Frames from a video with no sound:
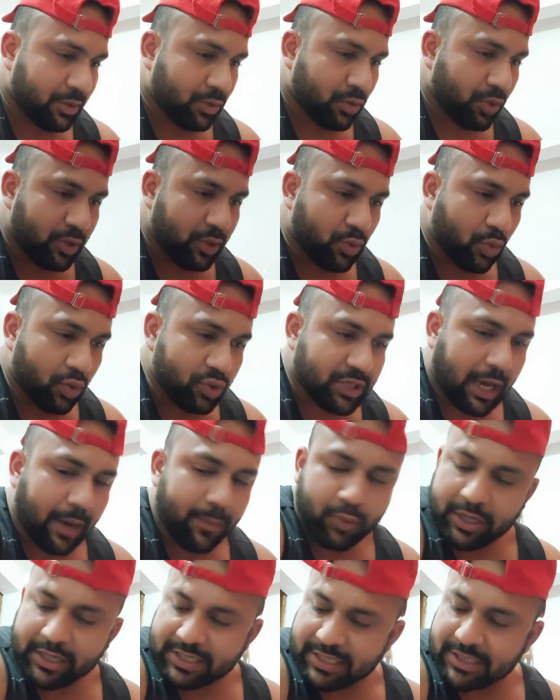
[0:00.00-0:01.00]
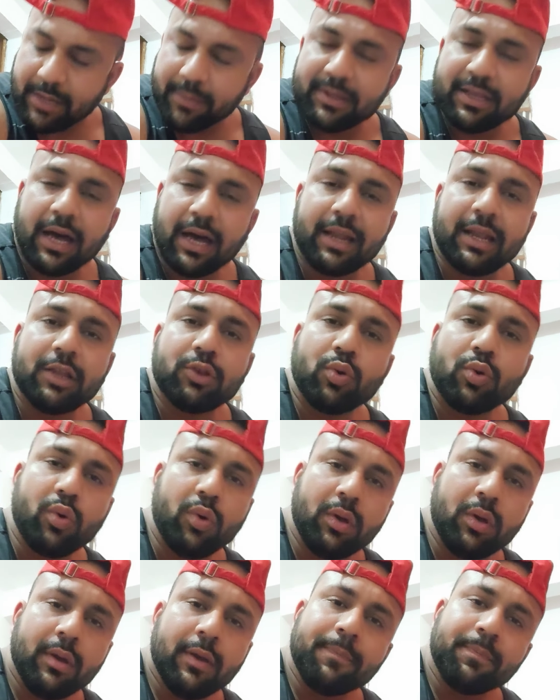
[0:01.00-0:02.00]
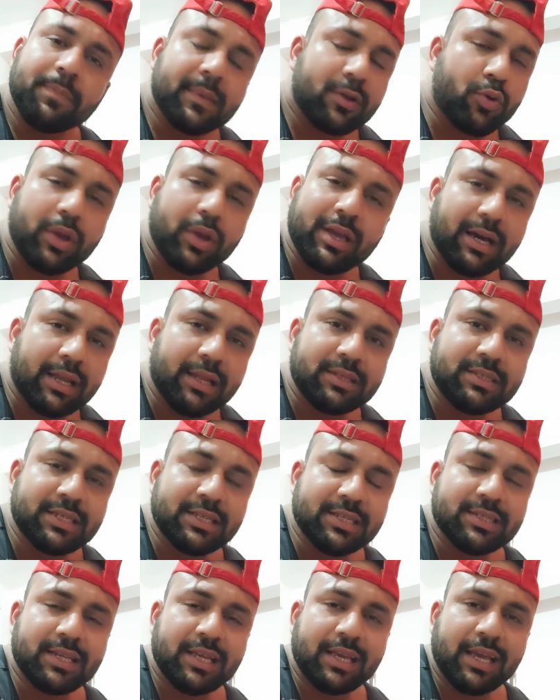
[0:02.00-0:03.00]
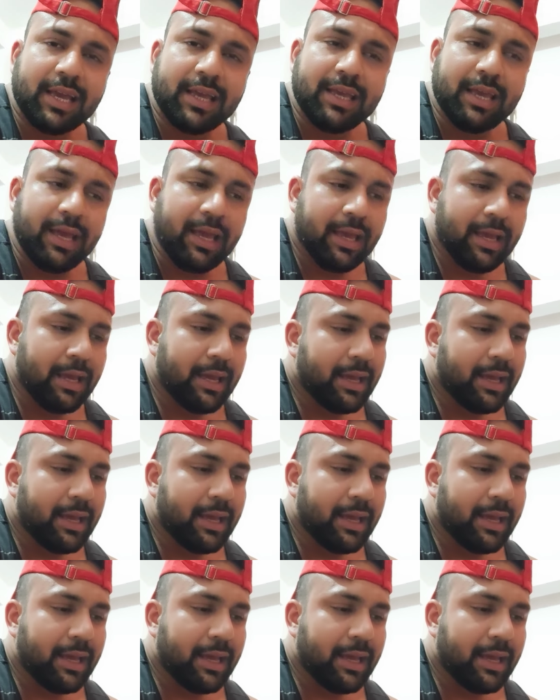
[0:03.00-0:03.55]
कोई कोच आपको ये चीज़ें बता रहा है तो कोई गलत चीज़ नहीं है ये